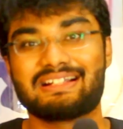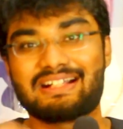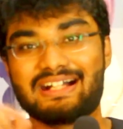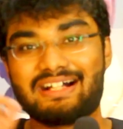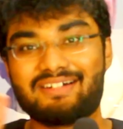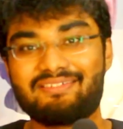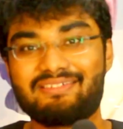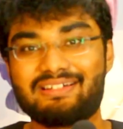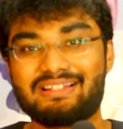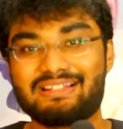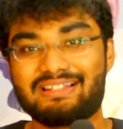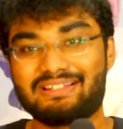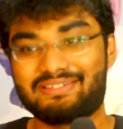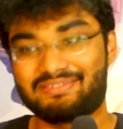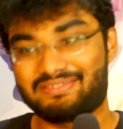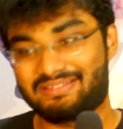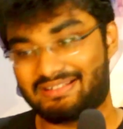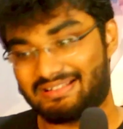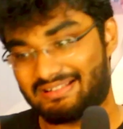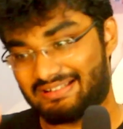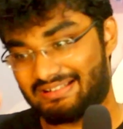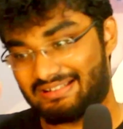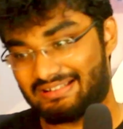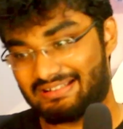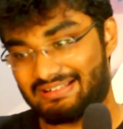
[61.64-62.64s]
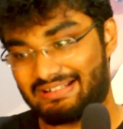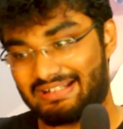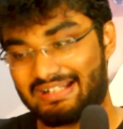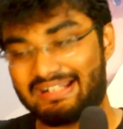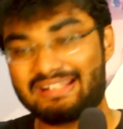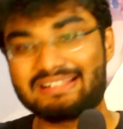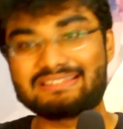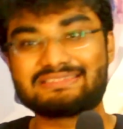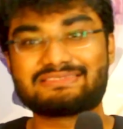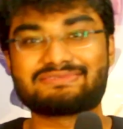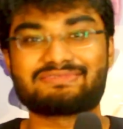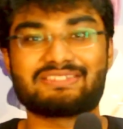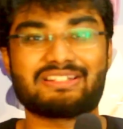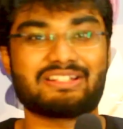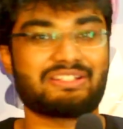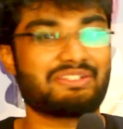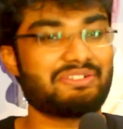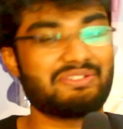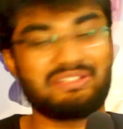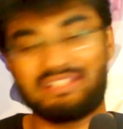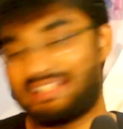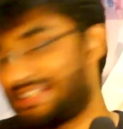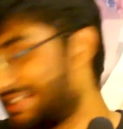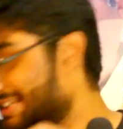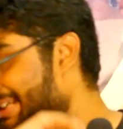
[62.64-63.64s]
காவாலையோட ரீச்
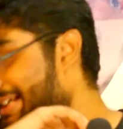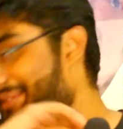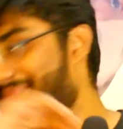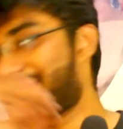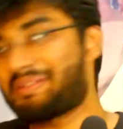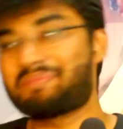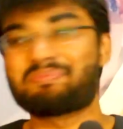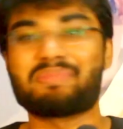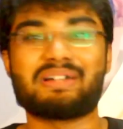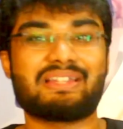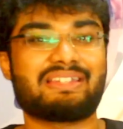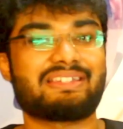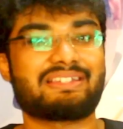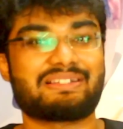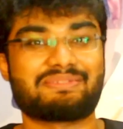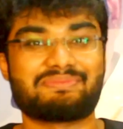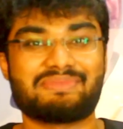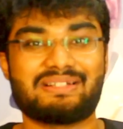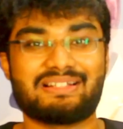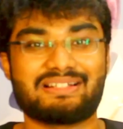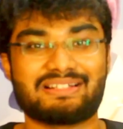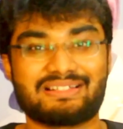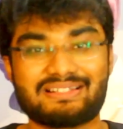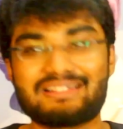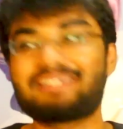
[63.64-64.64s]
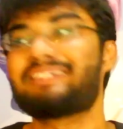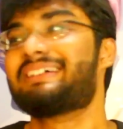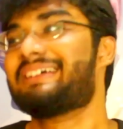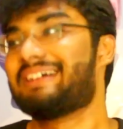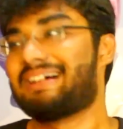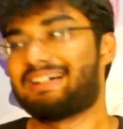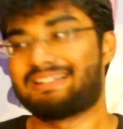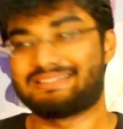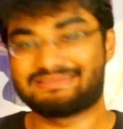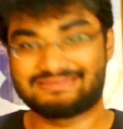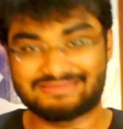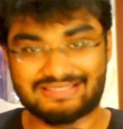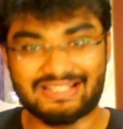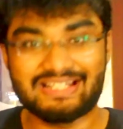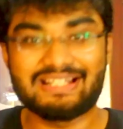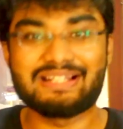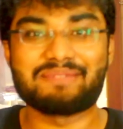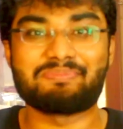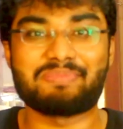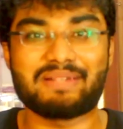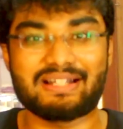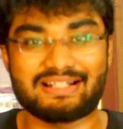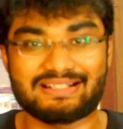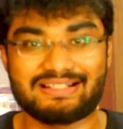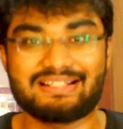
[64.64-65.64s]
வரைக்கும் எல்லாமே பயங்கரமாக இருக்குது அந்த
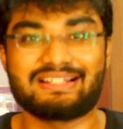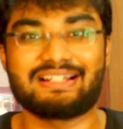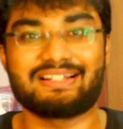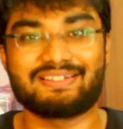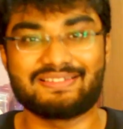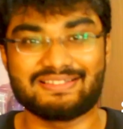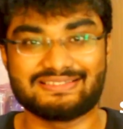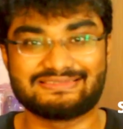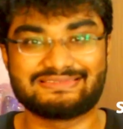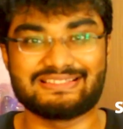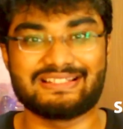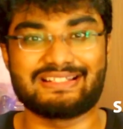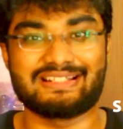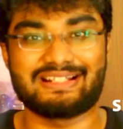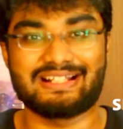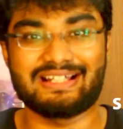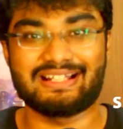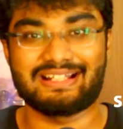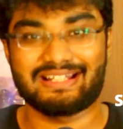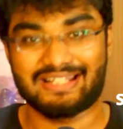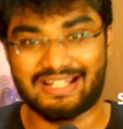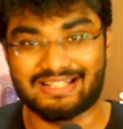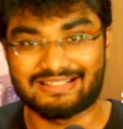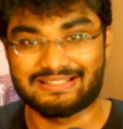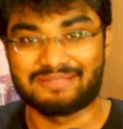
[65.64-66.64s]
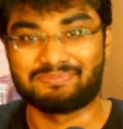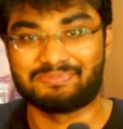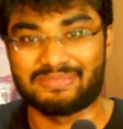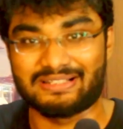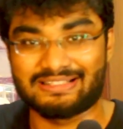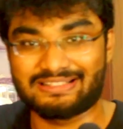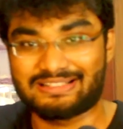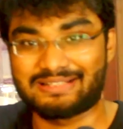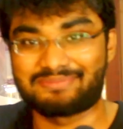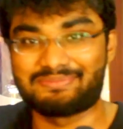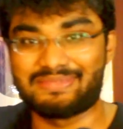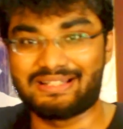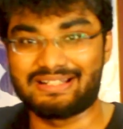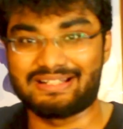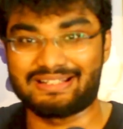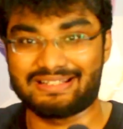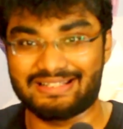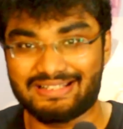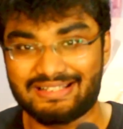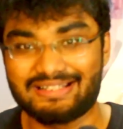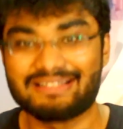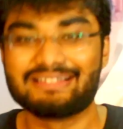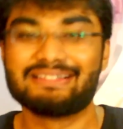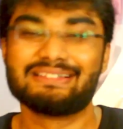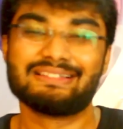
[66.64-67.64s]
ஸ்க்ரீனில் பார்க்கலாம் நானும் எக்ஸைட்டடாக இருக்கேன் அதான் பதட்டமாக
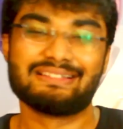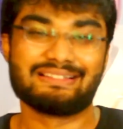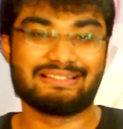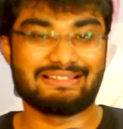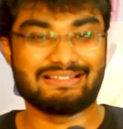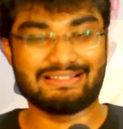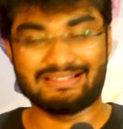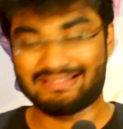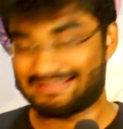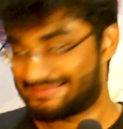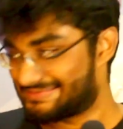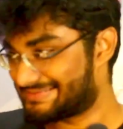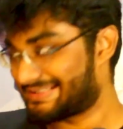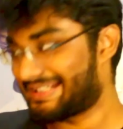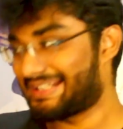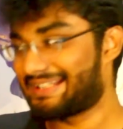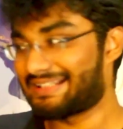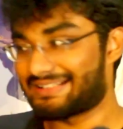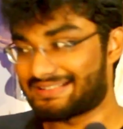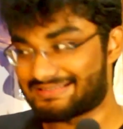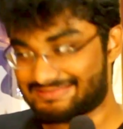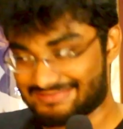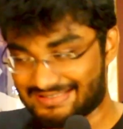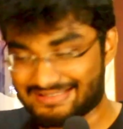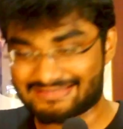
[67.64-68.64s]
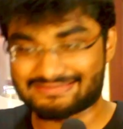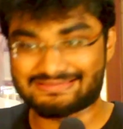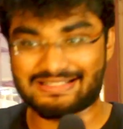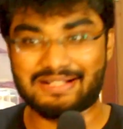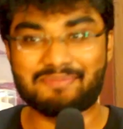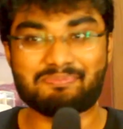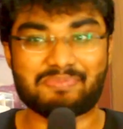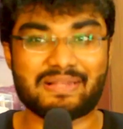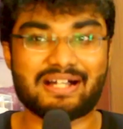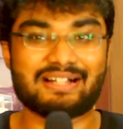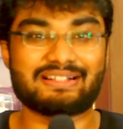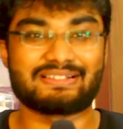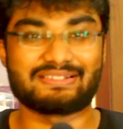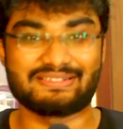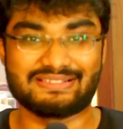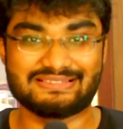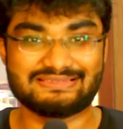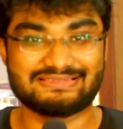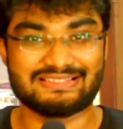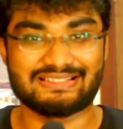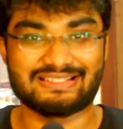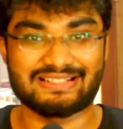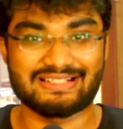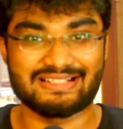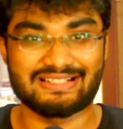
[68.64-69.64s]
இருக்கேன் ஸ்க்ரீனில் அந்த சாங்ஸ்லாம் பார்க்கணும்
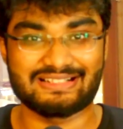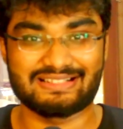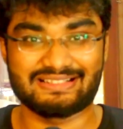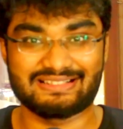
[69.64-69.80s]
எக்ஸைட்டடாக